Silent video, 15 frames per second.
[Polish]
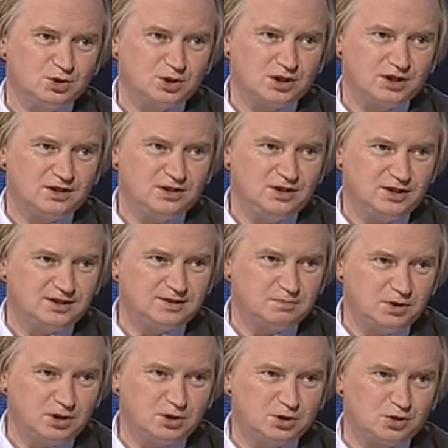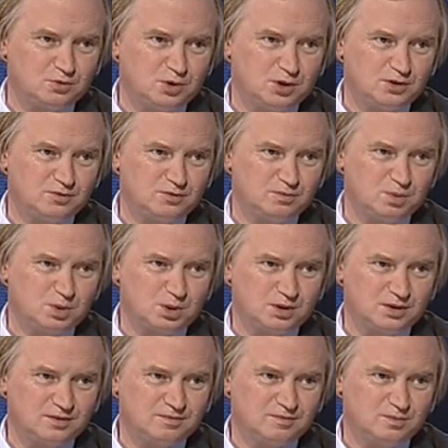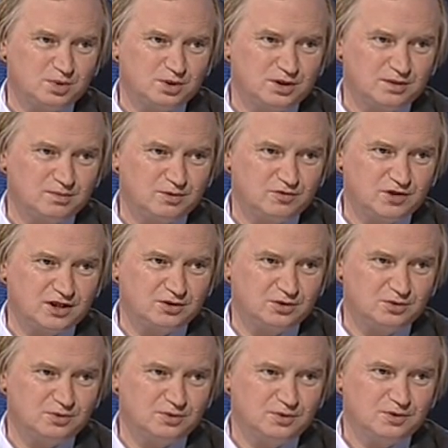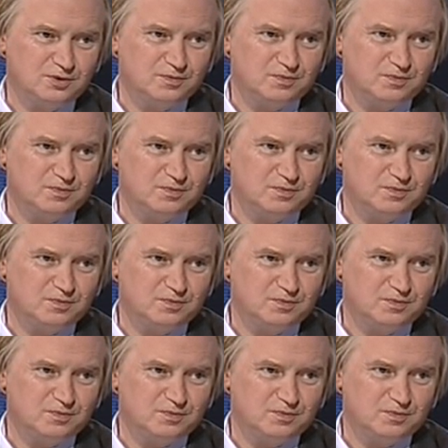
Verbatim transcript: że nie spieszą się przy podejmowaniu